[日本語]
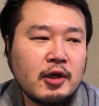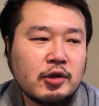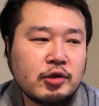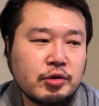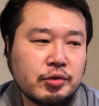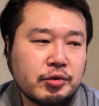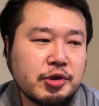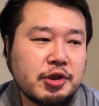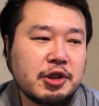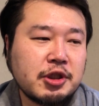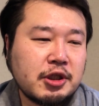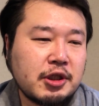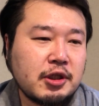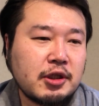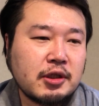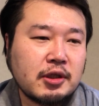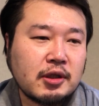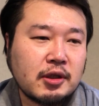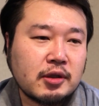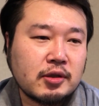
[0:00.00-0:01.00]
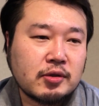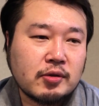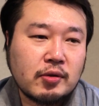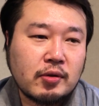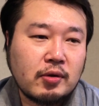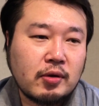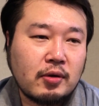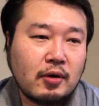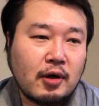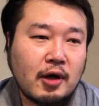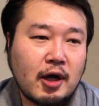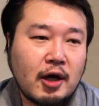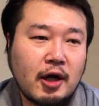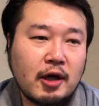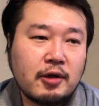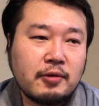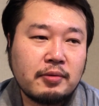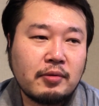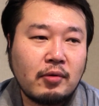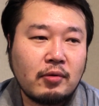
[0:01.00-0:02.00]
正直その
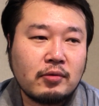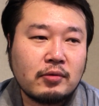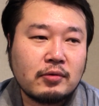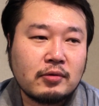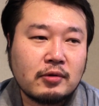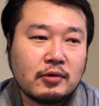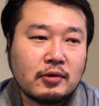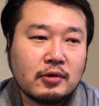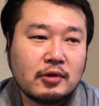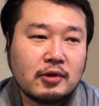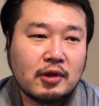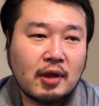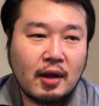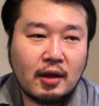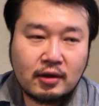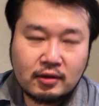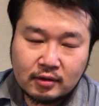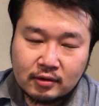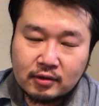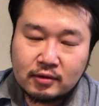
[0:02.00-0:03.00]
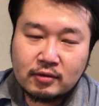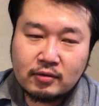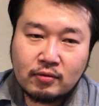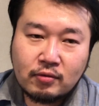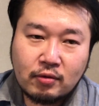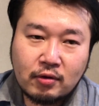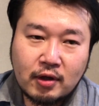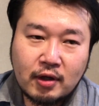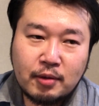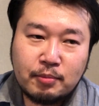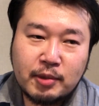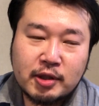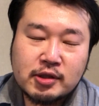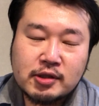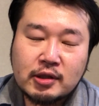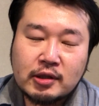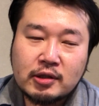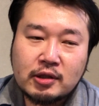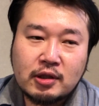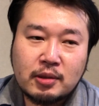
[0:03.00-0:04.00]
iPhone10 俺今
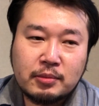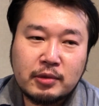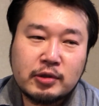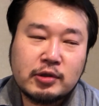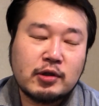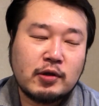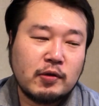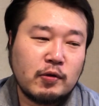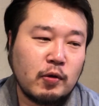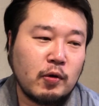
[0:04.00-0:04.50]
使ってますけ